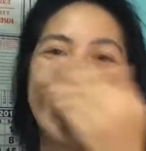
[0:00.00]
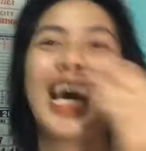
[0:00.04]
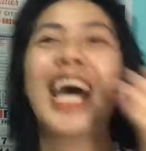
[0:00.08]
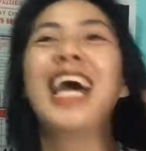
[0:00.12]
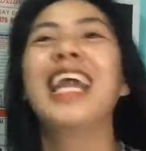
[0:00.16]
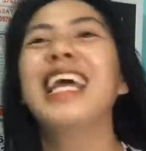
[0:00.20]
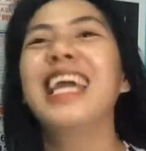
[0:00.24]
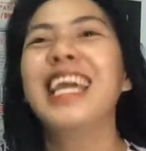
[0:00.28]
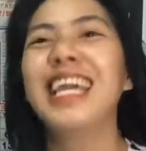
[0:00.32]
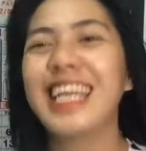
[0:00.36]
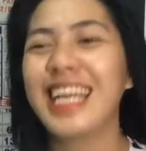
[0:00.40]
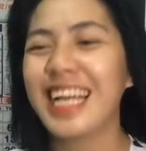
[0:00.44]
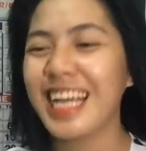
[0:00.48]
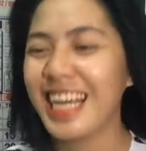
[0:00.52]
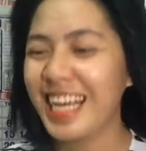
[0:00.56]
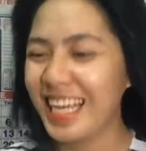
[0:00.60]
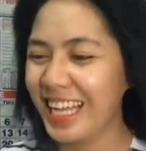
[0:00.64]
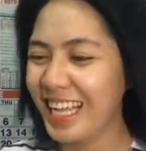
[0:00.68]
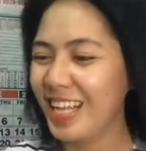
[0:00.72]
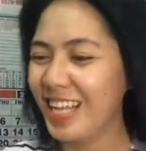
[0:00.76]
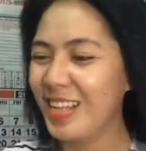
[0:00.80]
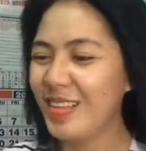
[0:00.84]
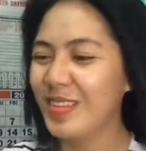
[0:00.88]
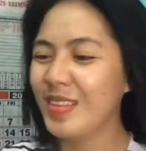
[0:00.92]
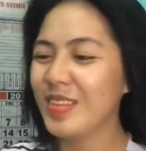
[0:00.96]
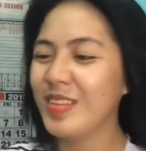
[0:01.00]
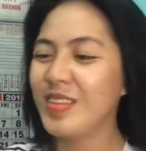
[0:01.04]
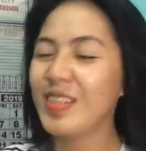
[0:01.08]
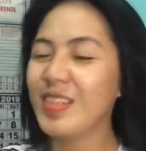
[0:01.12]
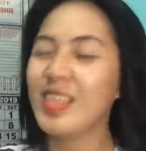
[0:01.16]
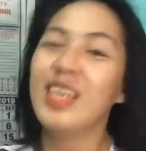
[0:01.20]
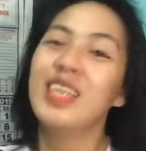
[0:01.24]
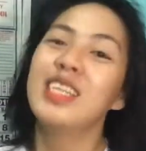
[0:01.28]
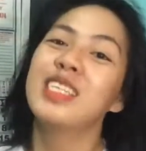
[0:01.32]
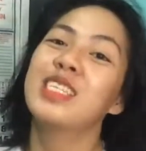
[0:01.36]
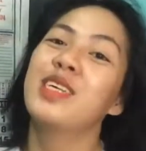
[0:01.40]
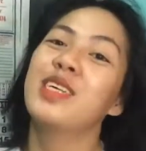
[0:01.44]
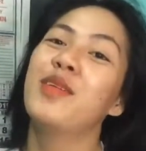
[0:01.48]
Charay.
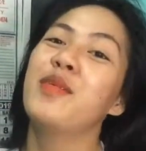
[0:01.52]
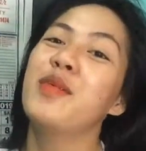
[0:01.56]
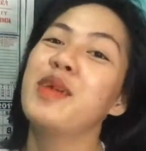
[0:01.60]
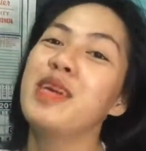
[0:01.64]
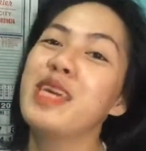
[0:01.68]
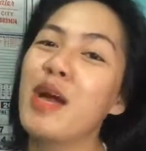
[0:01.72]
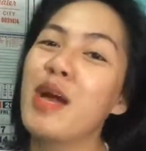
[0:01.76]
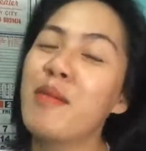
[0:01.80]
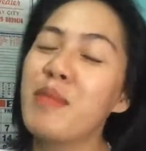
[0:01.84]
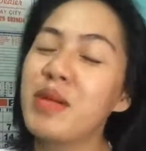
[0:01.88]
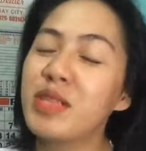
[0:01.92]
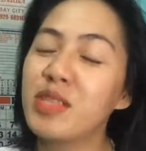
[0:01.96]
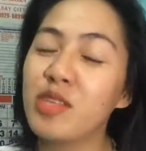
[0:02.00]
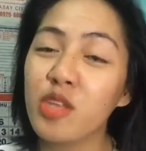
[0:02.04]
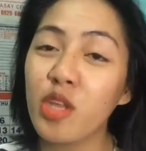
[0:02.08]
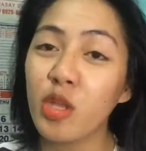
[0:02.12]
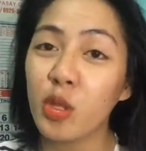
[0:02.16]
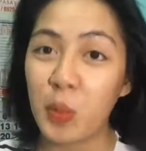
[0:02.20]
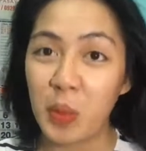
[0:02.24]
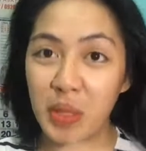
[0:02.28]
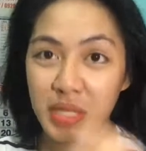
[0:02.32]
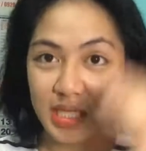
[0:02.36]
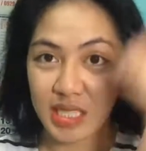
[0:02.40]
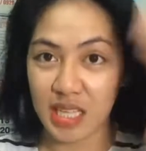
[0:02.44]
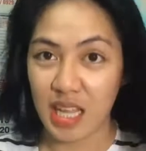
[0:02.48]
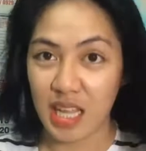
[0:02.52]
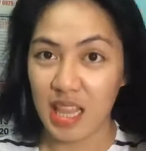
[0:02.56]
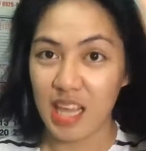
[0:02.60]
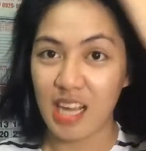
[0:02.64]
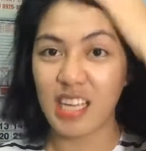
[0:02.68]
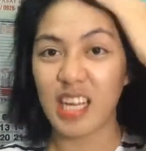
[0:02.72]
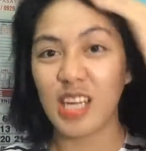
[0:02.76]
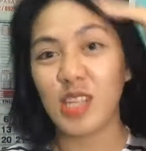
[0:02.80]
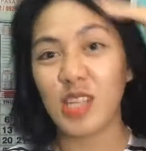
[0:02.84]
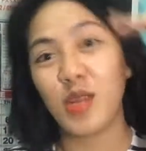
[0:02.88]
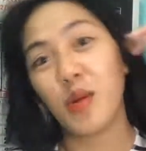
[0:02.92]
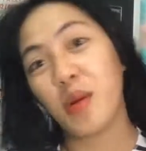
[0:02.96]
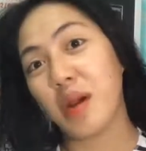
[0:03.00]
Sa mayayaman, tinitwist
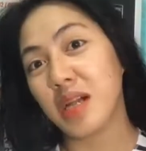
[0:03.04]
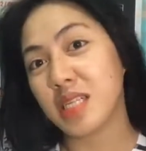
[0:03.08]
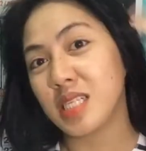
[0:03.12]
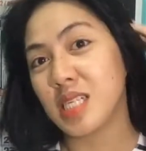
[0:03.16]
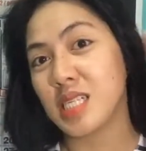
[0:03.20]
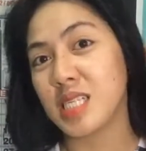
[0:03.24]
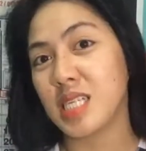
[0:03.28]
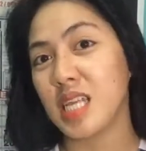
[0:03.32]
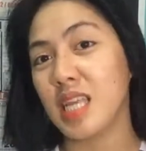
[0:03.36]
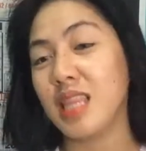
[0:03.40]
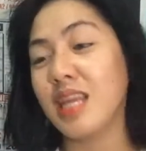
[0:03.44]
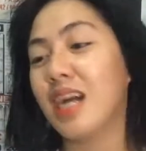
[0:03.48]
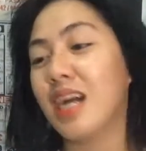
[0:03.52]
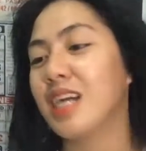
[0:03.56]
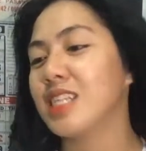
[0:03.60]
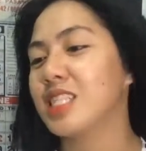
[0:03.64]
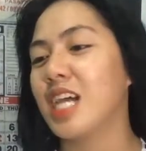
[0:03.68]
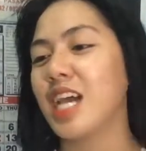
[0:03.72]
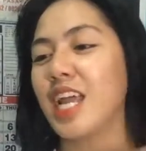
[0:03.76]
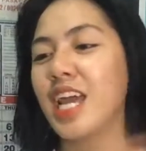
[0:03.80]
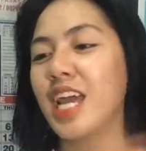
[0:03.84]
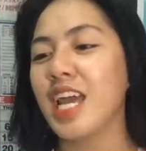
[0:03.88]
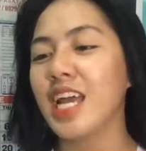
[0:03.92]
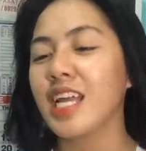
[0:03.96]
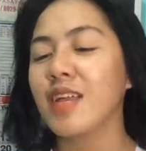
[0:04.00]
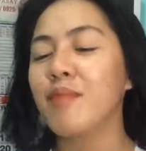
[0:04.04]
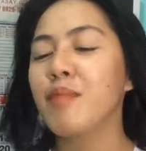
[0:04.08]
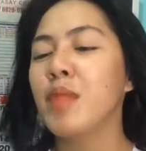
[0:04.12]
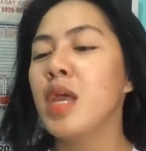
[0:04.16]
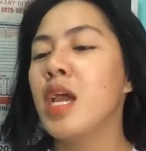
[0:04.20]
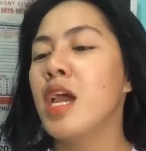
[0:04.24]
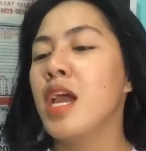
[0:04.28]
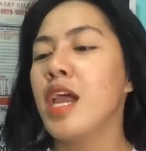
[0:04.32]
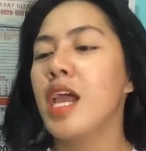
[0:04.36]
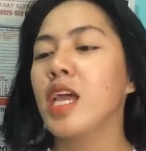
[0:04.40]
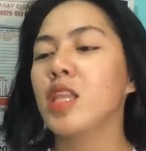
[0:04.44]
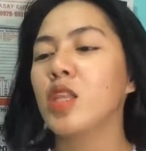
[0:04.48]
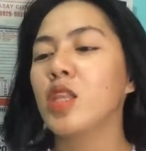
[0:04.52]
na lang. Ganon kasi sila. Charay,
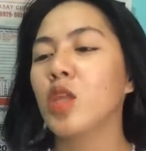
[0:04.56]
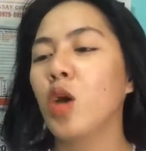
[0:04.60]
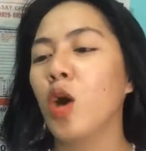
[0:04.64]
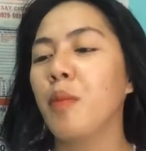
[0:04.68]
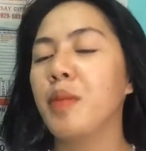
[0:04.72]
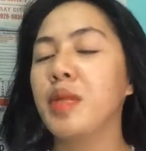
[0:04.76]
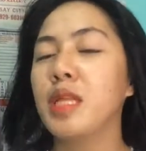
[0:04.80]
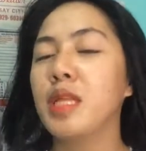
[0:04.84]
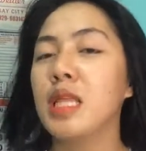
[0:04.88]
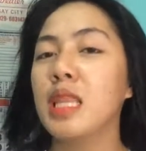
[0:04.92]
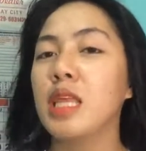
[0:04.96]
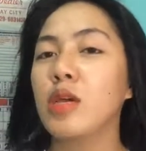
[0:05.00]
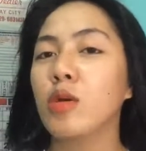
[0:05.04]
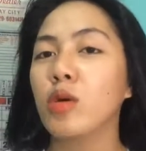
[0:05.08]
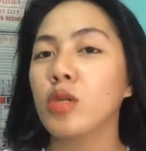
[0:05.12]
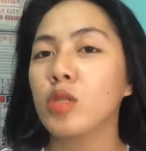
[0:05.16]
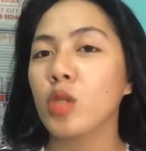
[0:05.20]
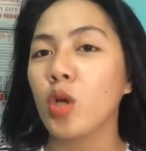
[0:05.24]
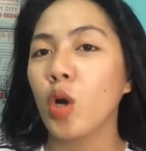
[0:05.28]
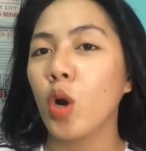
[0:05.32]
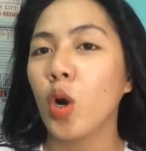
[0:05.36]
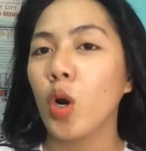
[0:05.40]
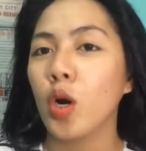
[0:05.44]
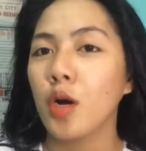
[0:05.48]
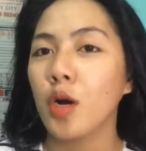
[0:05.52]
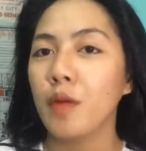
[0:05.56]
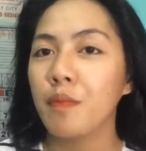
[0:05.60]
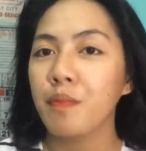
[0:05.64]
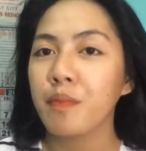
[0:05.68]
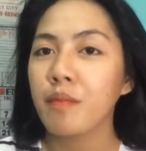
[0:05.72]
ito, binili ko to.